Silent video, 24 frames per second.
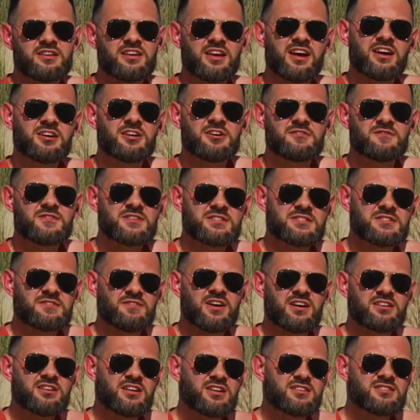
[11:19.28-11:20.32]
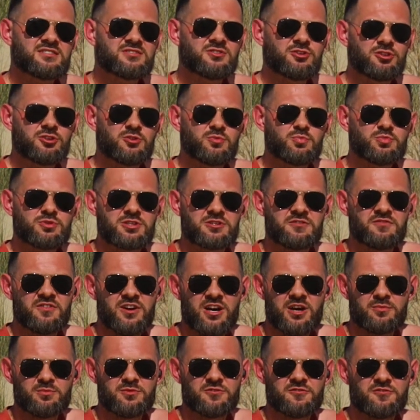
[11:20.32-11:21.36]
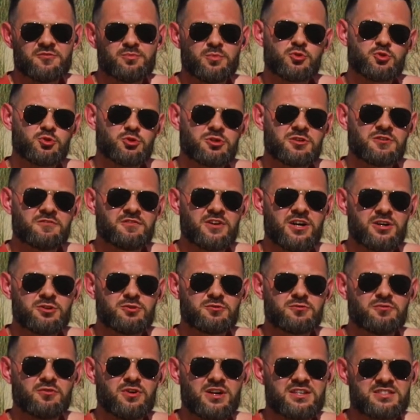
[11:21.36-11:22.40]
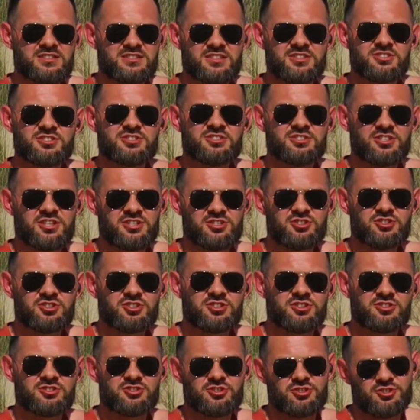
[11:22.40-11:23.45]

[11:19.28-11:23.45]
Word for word: i jakie wyzwania stoją przed Wami w poszukiwaniu własnej ścieżki